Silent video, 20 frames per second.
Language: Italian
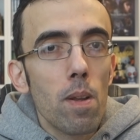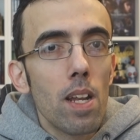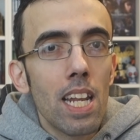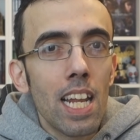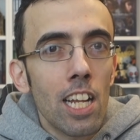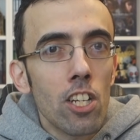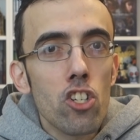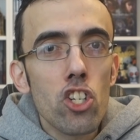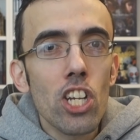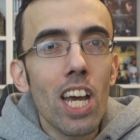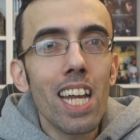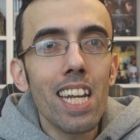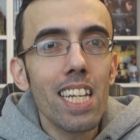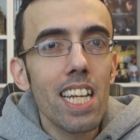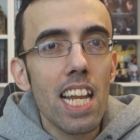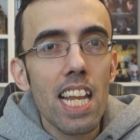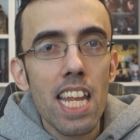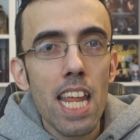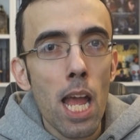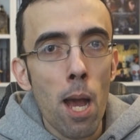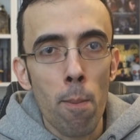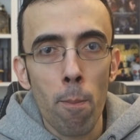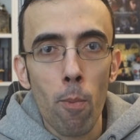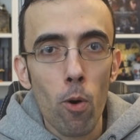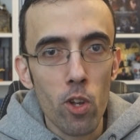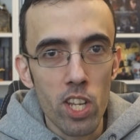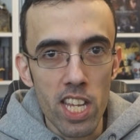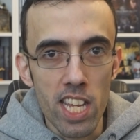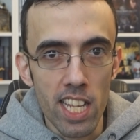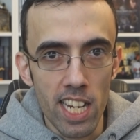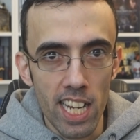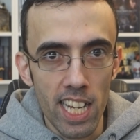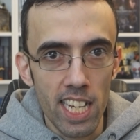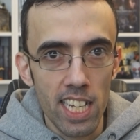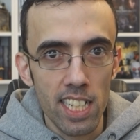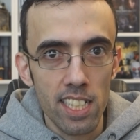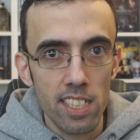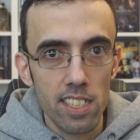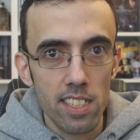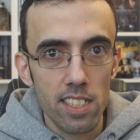Lasciarli lì a
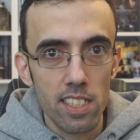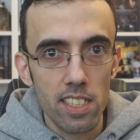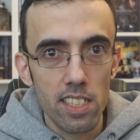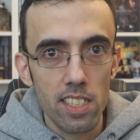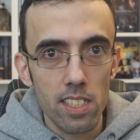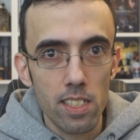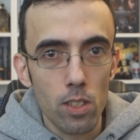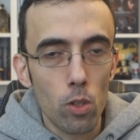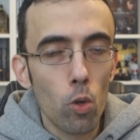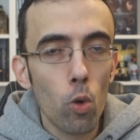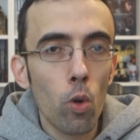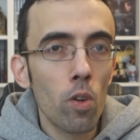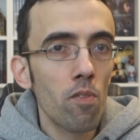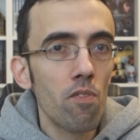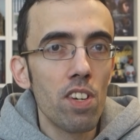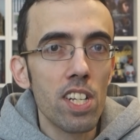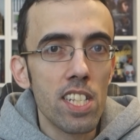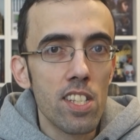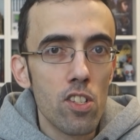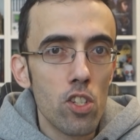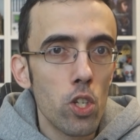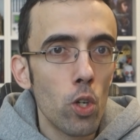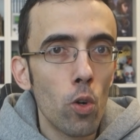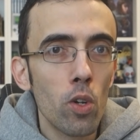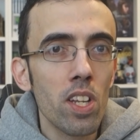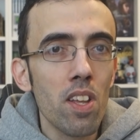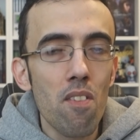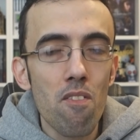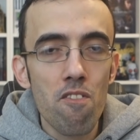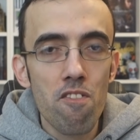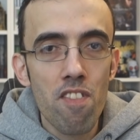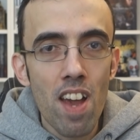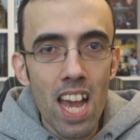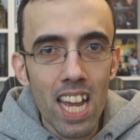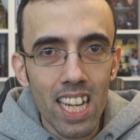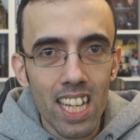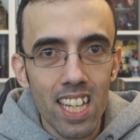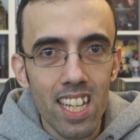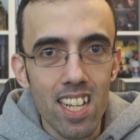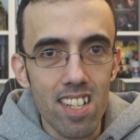morire con versioni
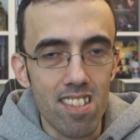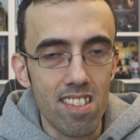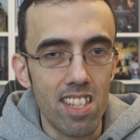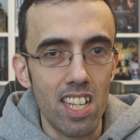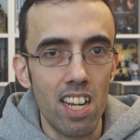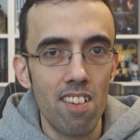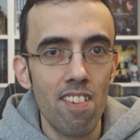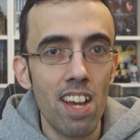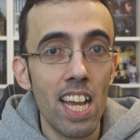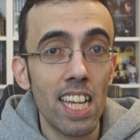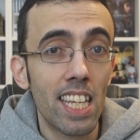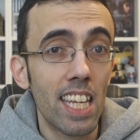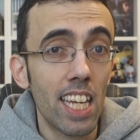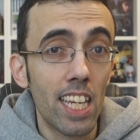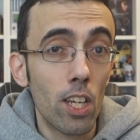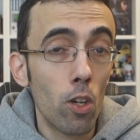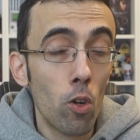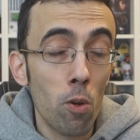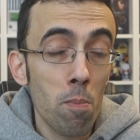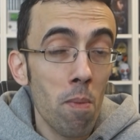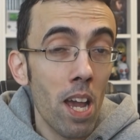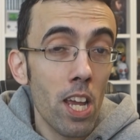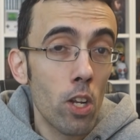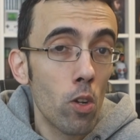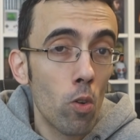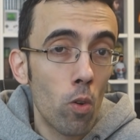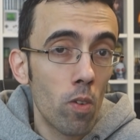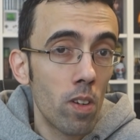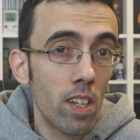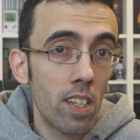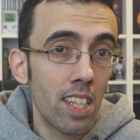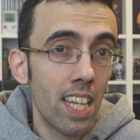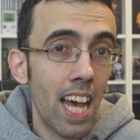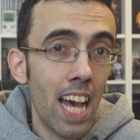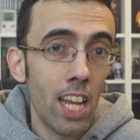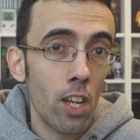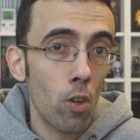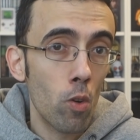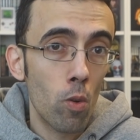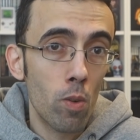vecchie, stravecchie, che ormai non
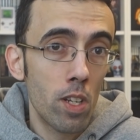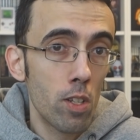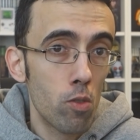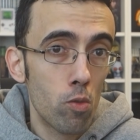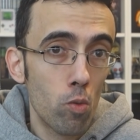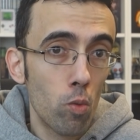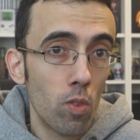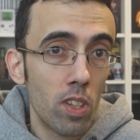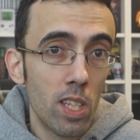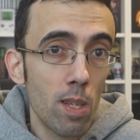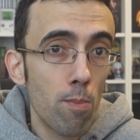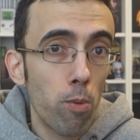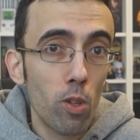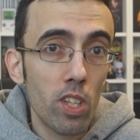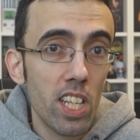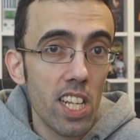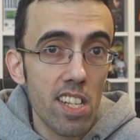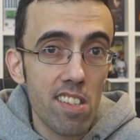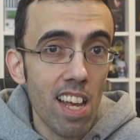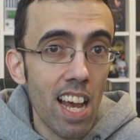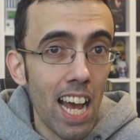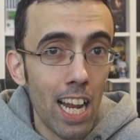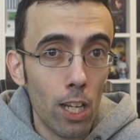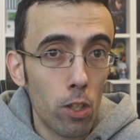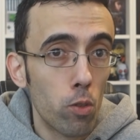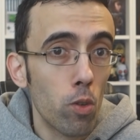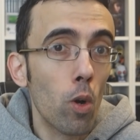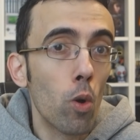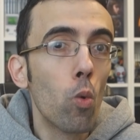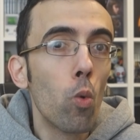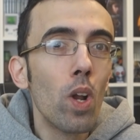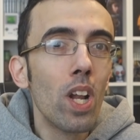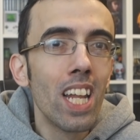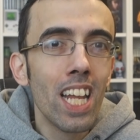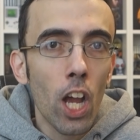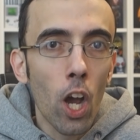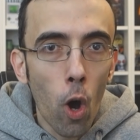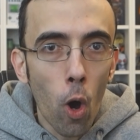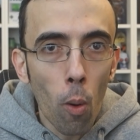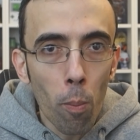danno nessun tipo di risalto a
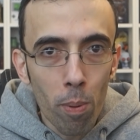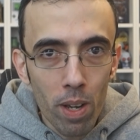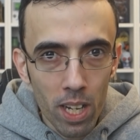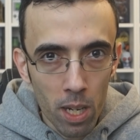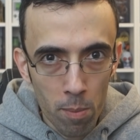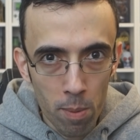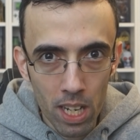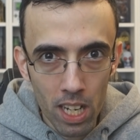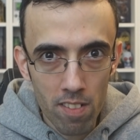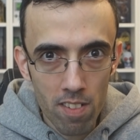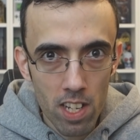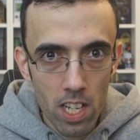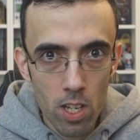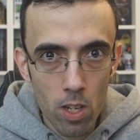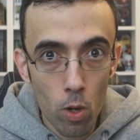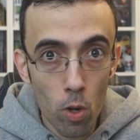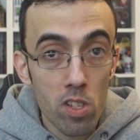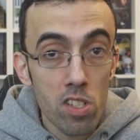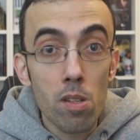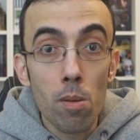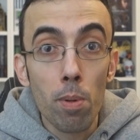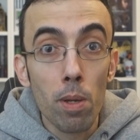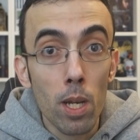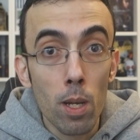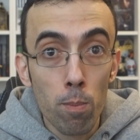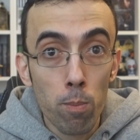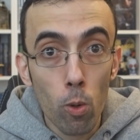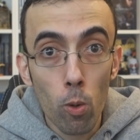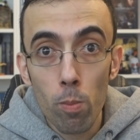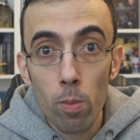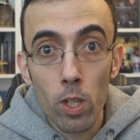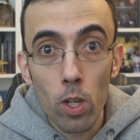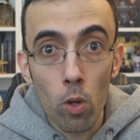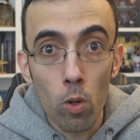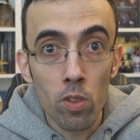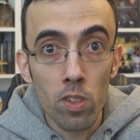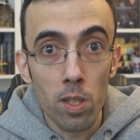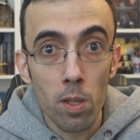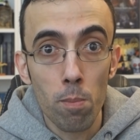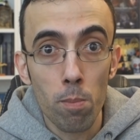quelle opere meravigliose per il pubblico
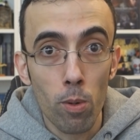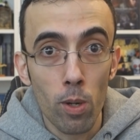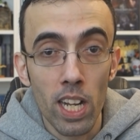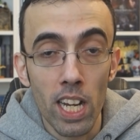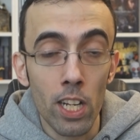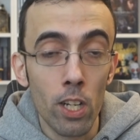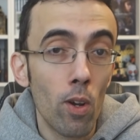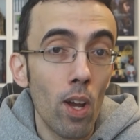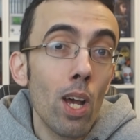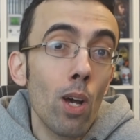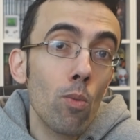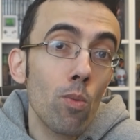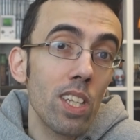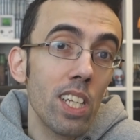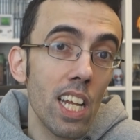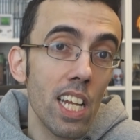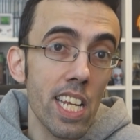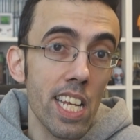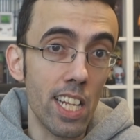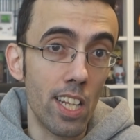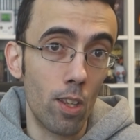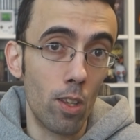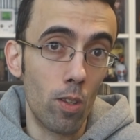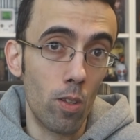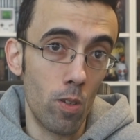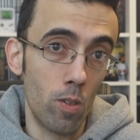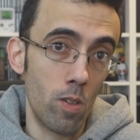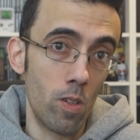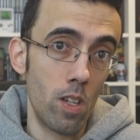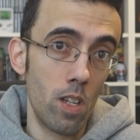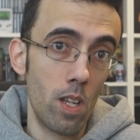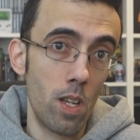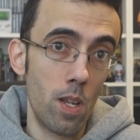contemporaneo. È un delitto.